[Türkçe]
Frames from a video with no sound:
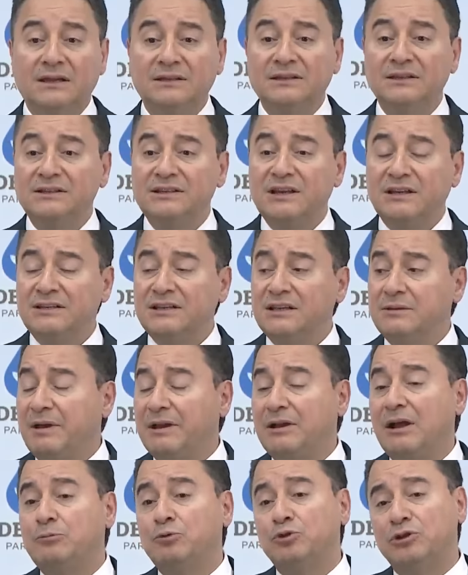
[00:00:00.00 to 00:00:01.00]
Ya da diyeceksin ki
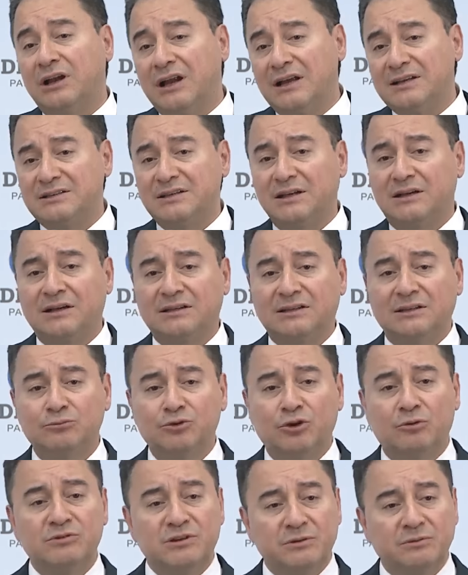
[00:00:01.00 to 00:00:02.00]
ben bunlar aslında
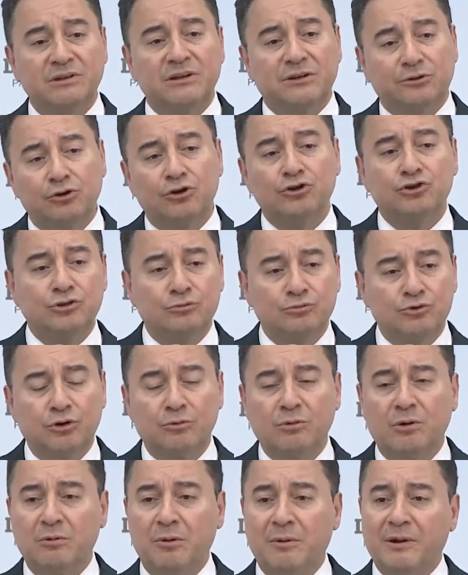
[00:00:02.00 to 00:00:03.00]
katılmıyorum. Şimdilik göz
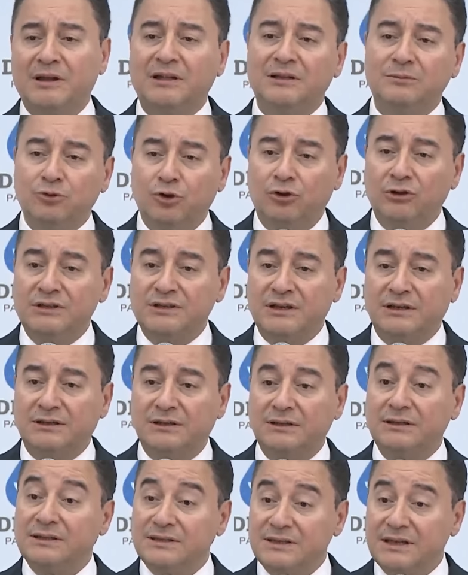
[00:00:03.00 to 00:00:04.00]
yumuyorum ama bakalım ne
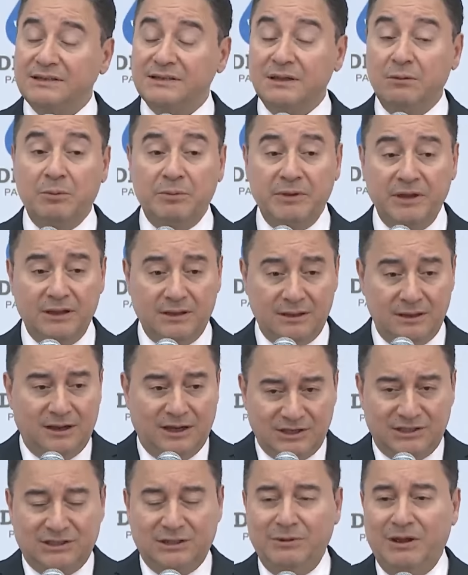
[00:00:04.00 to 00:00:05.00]
olacak diyeceksin ama bir
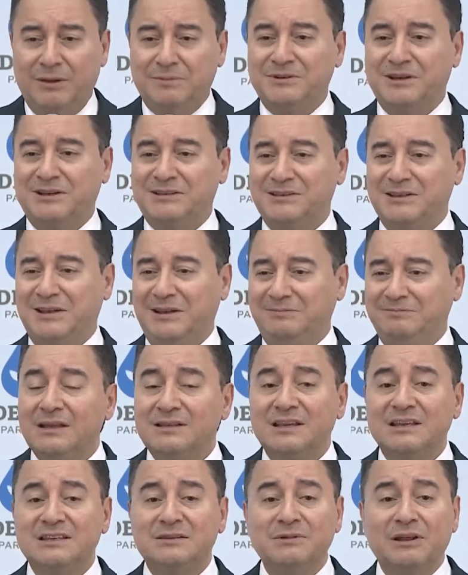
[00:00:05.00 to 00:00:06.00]
açıklama yapacaksın ya.
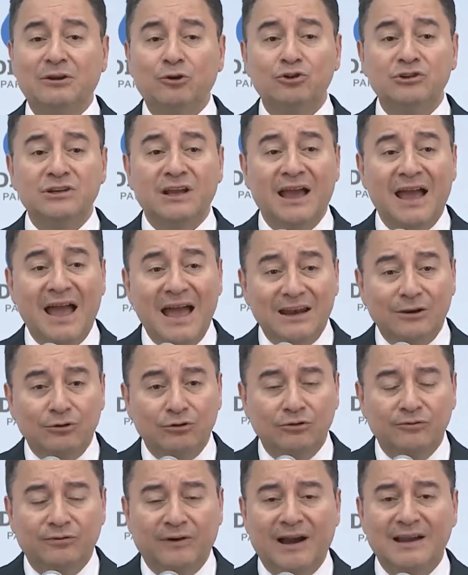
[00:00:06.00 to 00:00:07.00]
Seçimden önce her
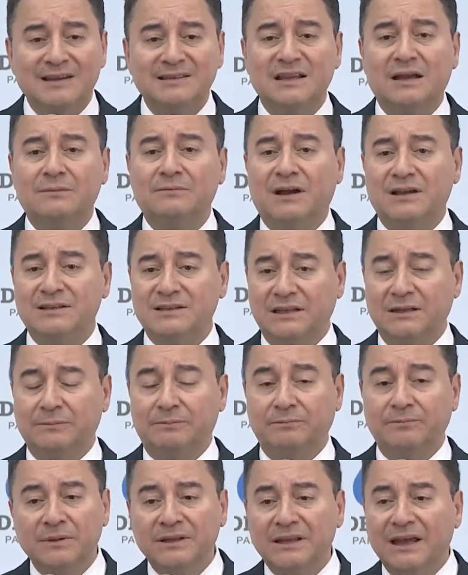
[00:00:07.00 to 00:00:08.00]
gün faizden
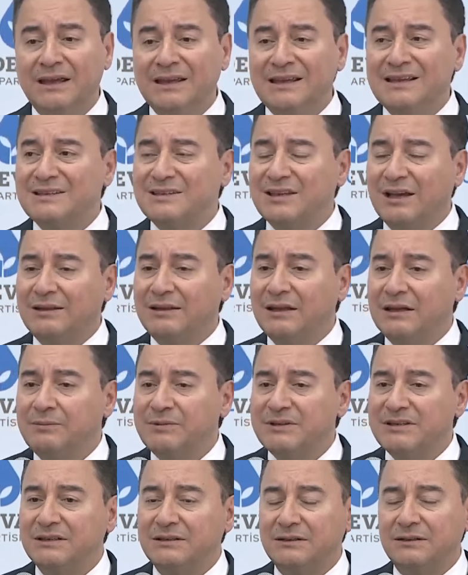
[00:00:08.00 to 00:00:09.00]
bahsedip bir de
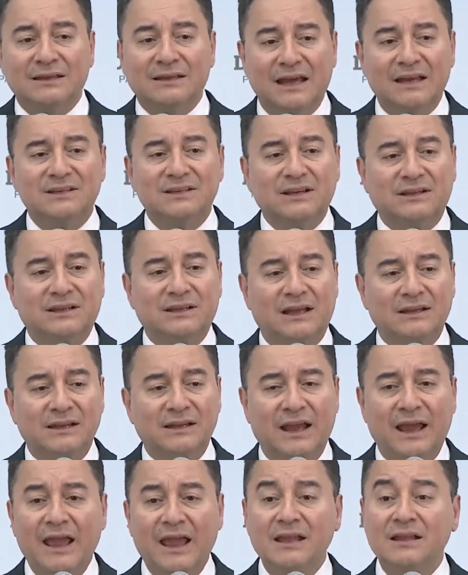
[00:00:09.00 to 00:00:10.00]
insanlarımızın gerçekten
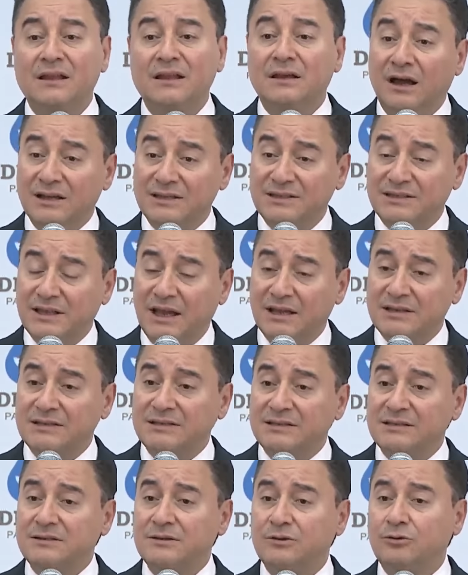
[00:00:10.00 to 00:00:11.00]
en
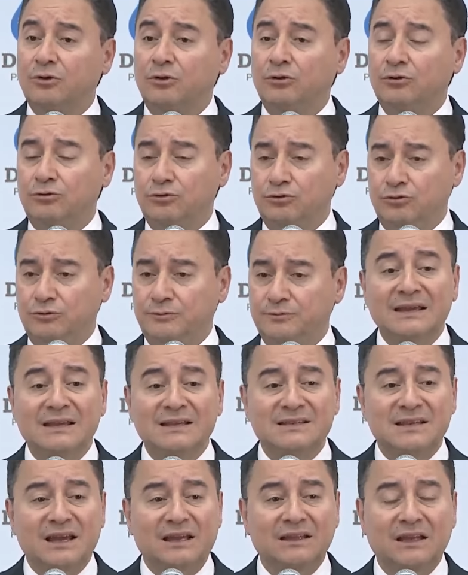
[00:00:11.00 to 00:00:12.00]
hassas olduğu,
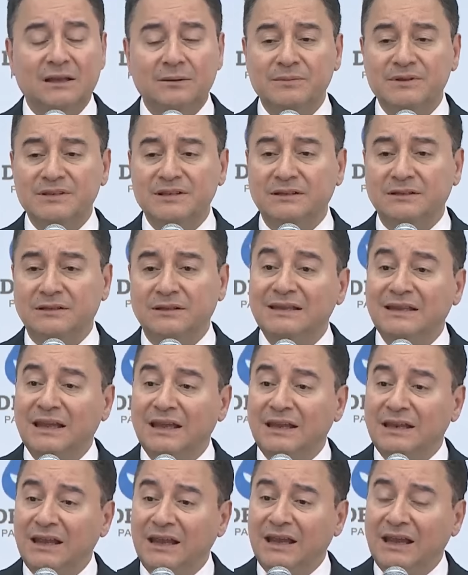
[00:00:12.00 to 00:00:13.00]
insanlarımızın
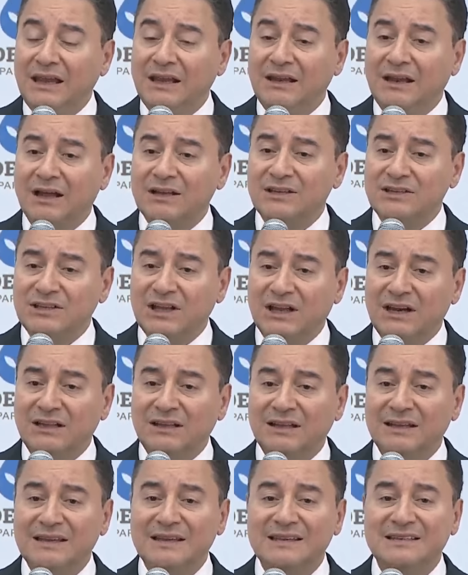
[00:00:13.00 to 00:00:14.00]
dini
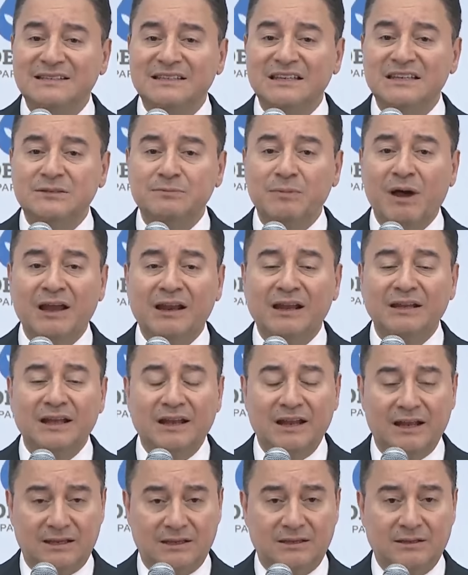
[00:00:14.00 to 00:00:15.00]
inançlarını istismar
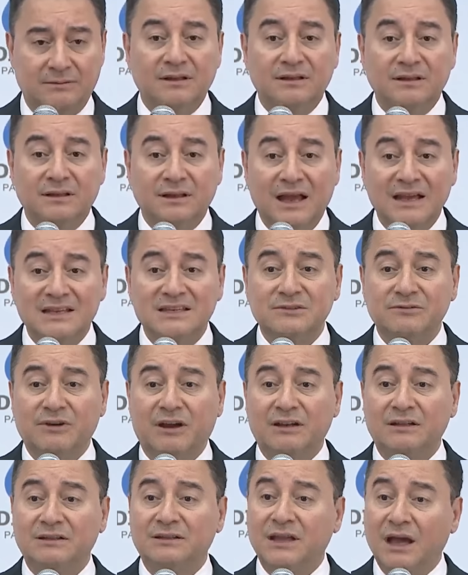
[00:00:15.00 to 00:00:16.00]
ederek nas
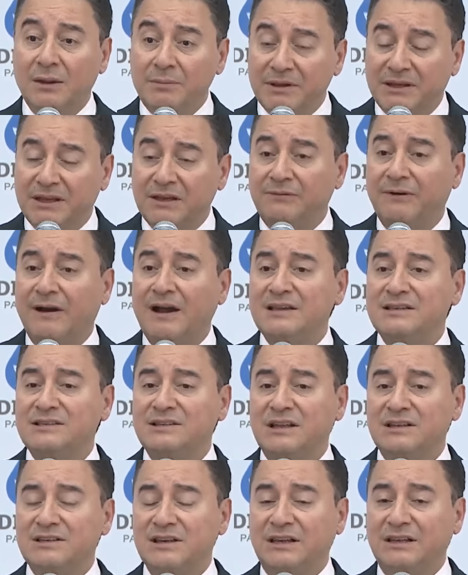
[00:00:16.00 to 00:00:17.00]
var tabii ki faiz
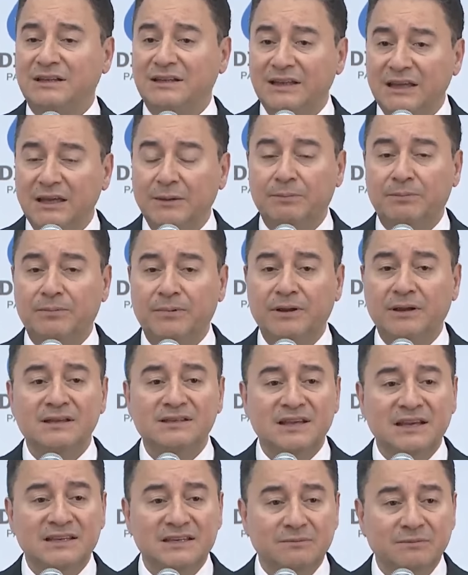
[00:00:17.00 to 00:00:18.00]
inecek deyip
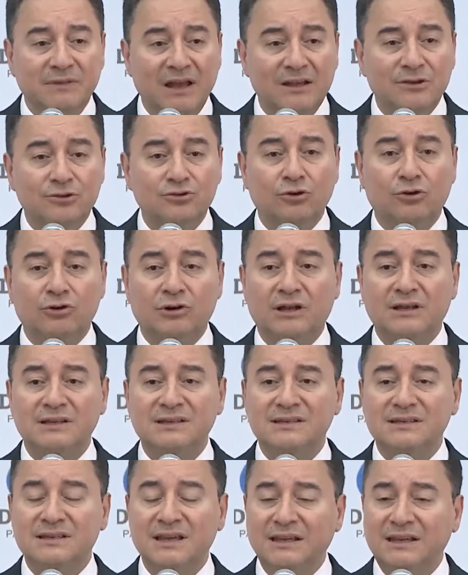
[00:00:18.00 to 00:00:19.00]
seçimden sonra
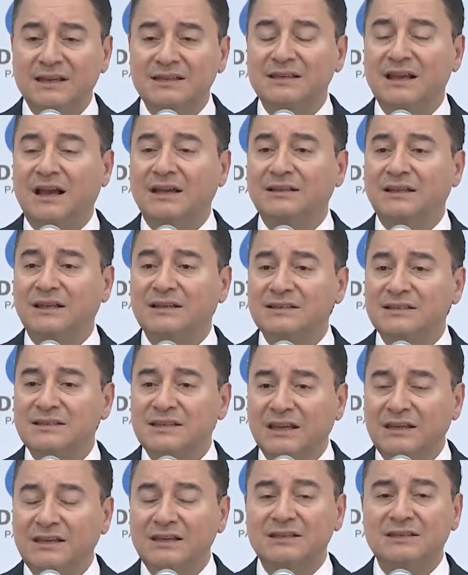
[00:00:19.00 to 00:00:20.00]
8 8 ayda
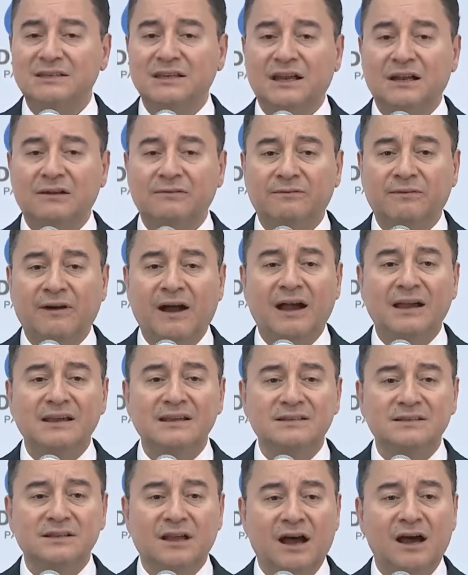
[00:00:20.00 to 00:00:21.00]
8 kere
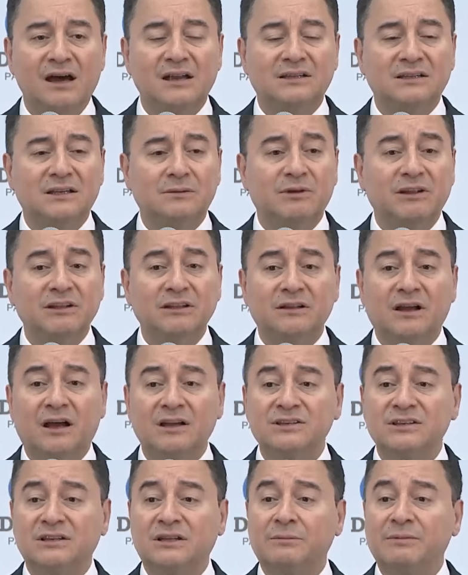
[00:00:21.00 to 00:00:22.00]
faiz artırmanın
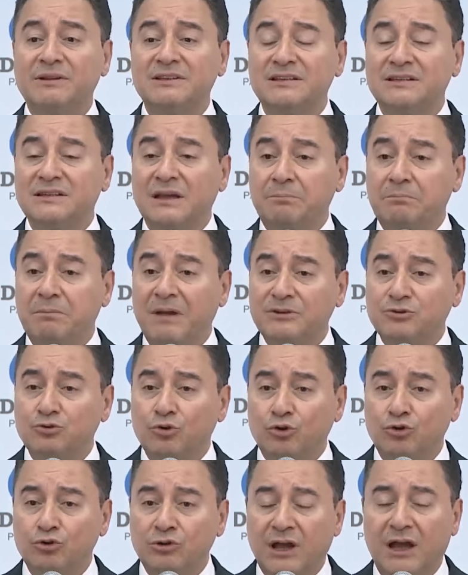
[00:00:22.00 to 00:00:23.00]
açıklamasını yapmak
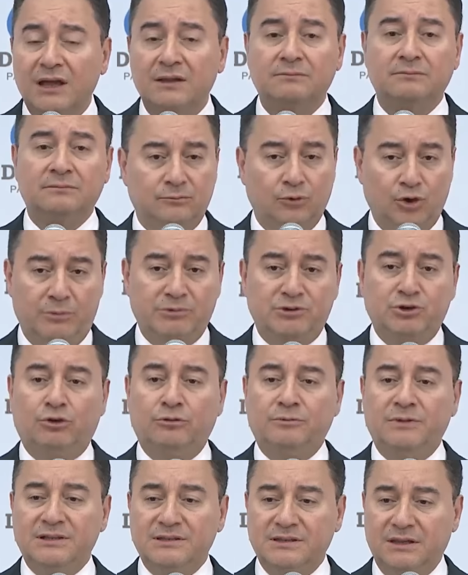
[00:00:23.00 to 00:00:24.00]
zorunda. Böyle bir şey
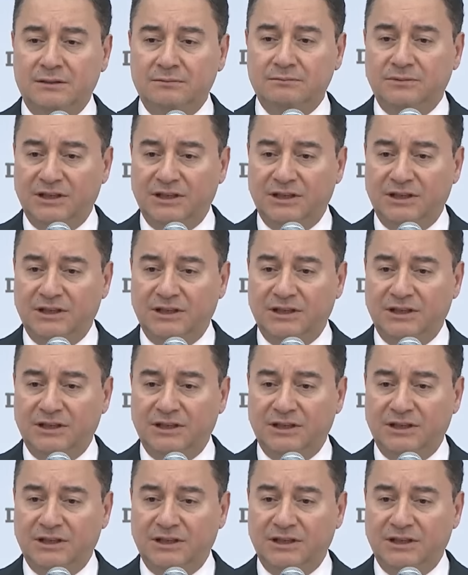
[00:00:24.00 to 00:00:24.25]
olmaz ya.